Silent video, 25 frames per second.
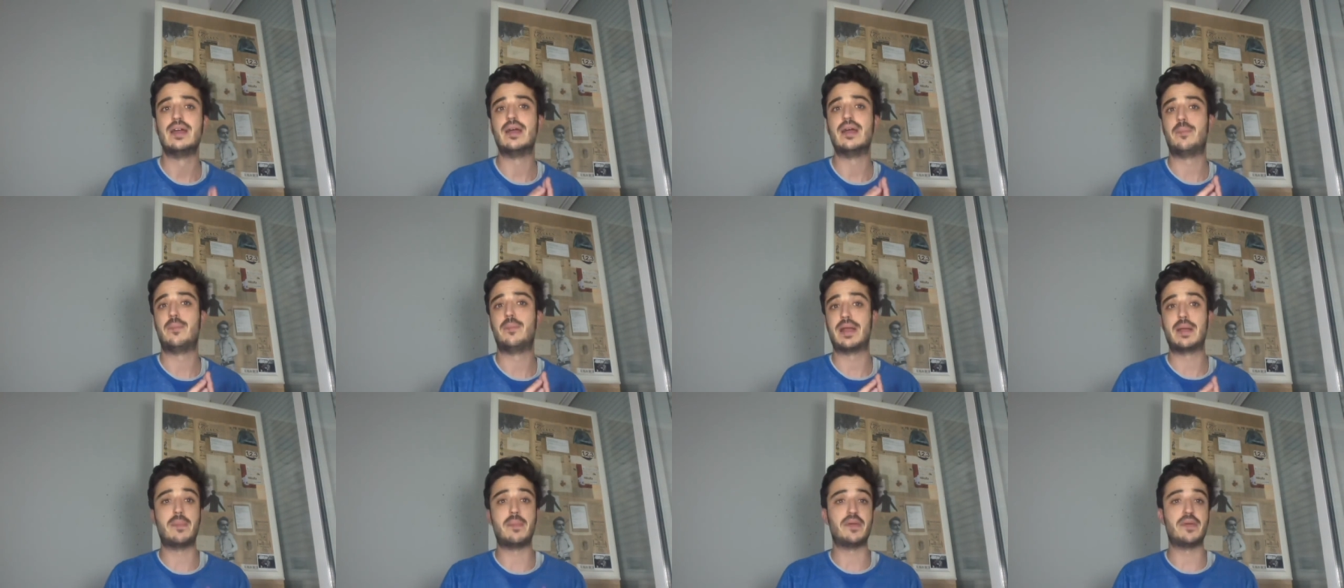
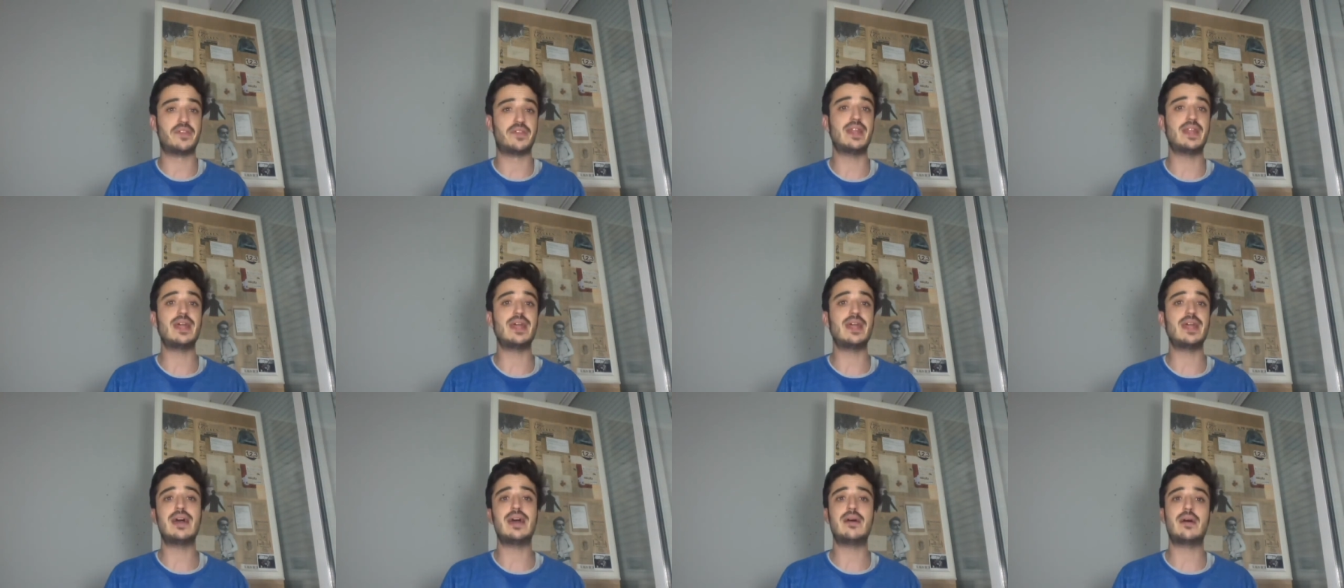Para empezar
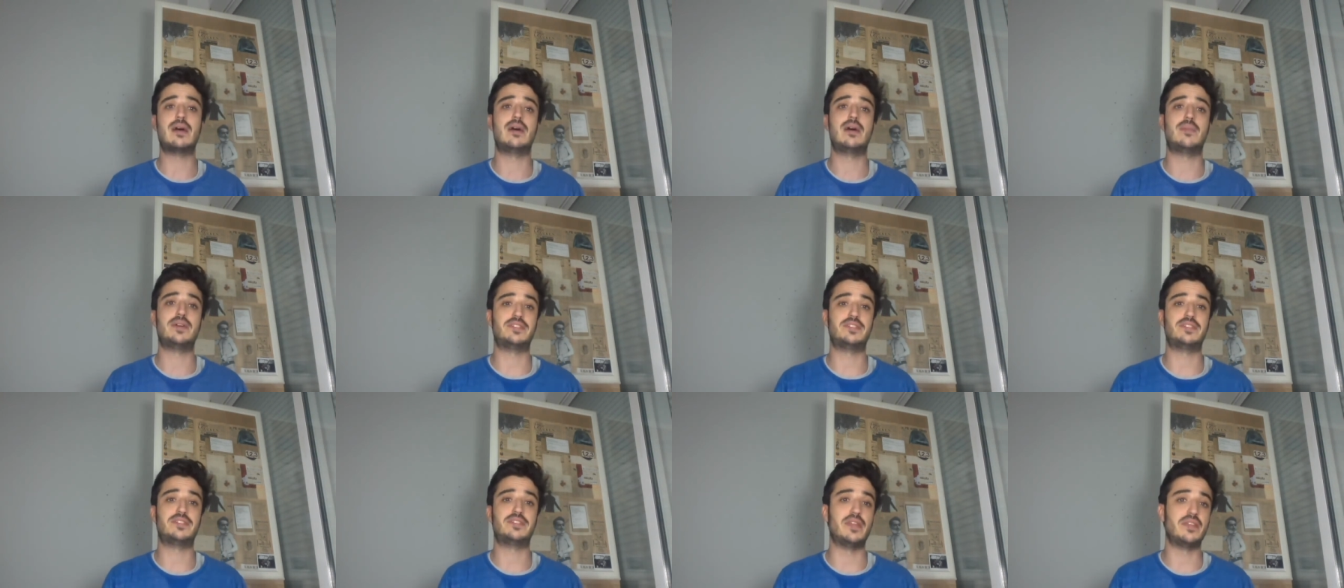a,
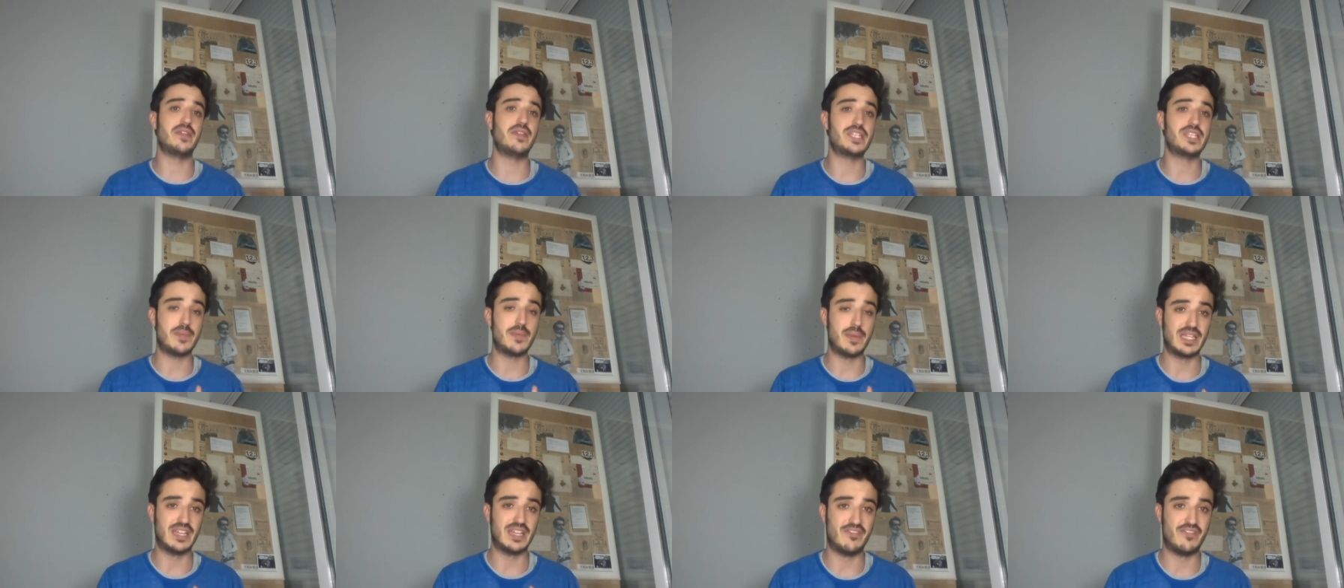masterizar dicha
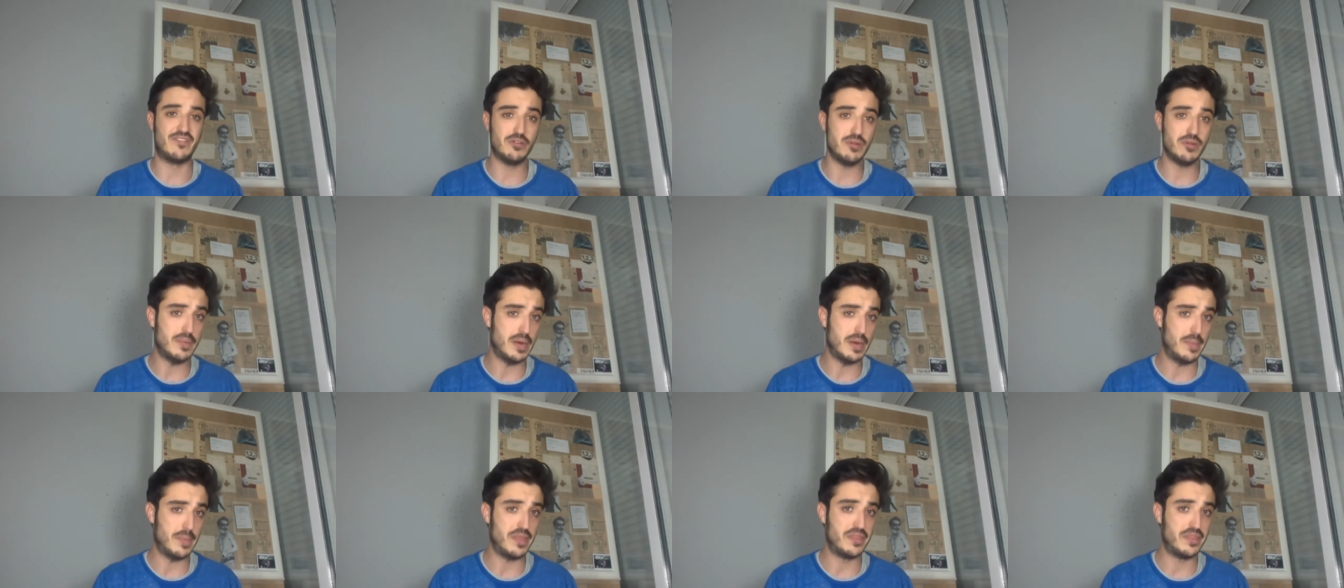plataforma,
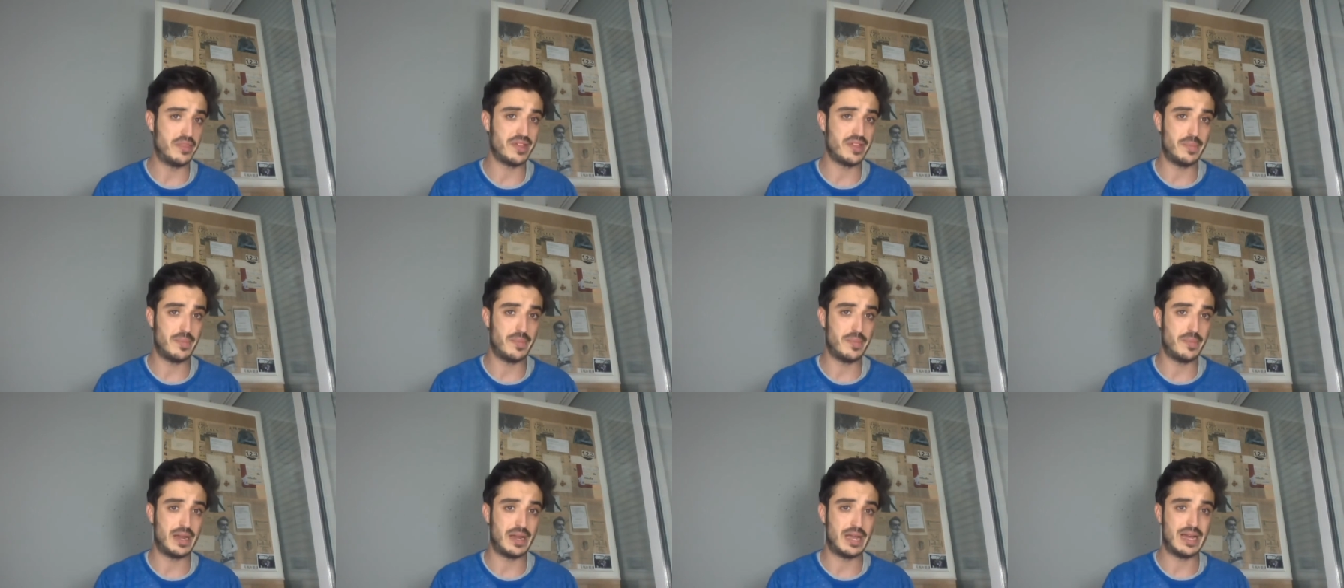
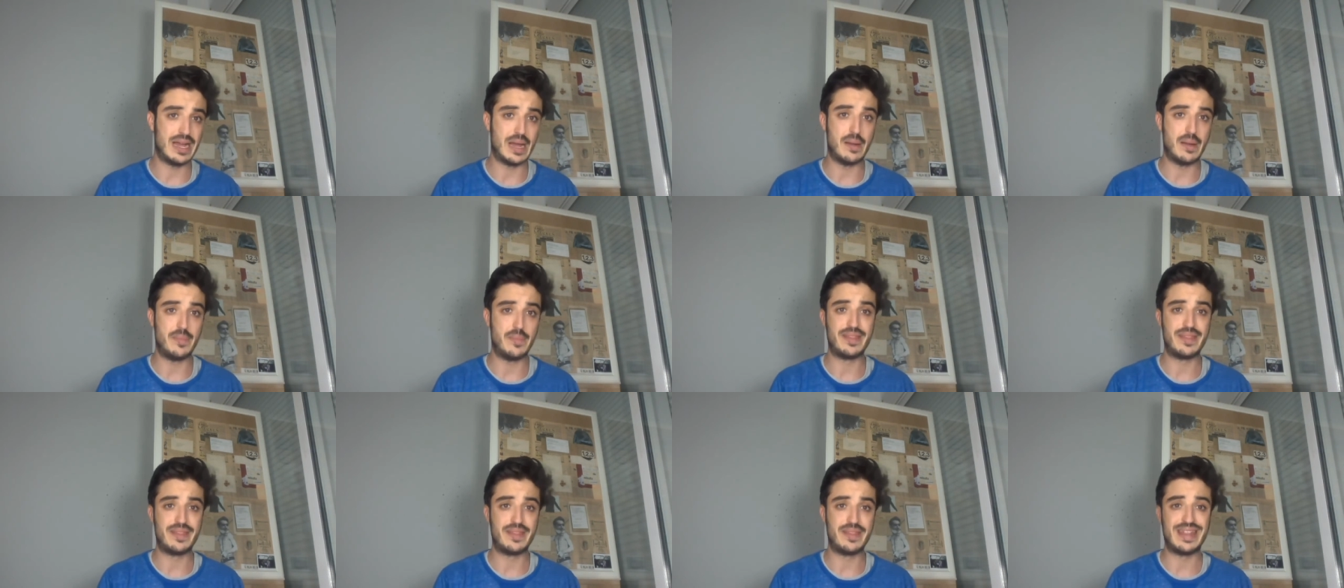para
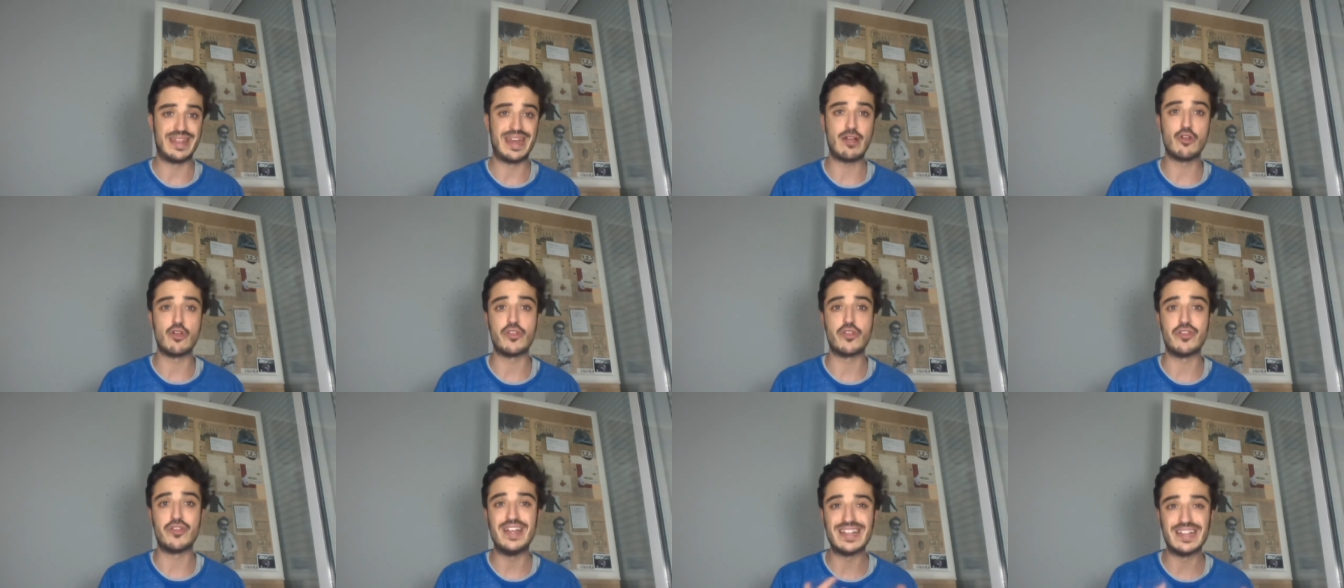aprender a
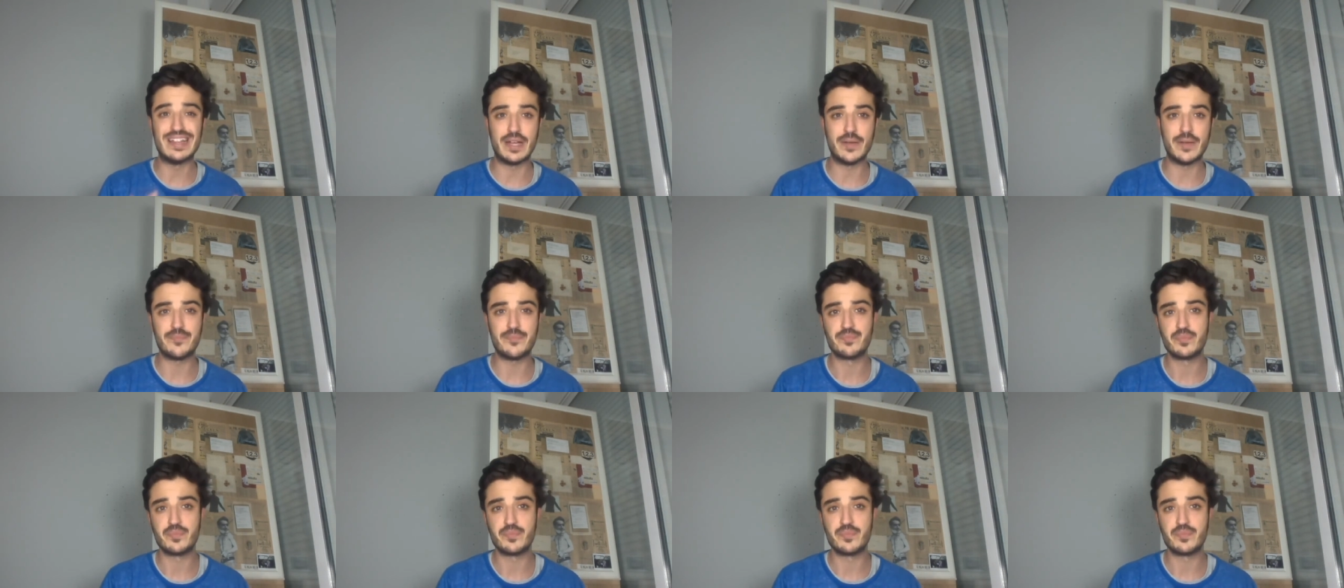conocerla,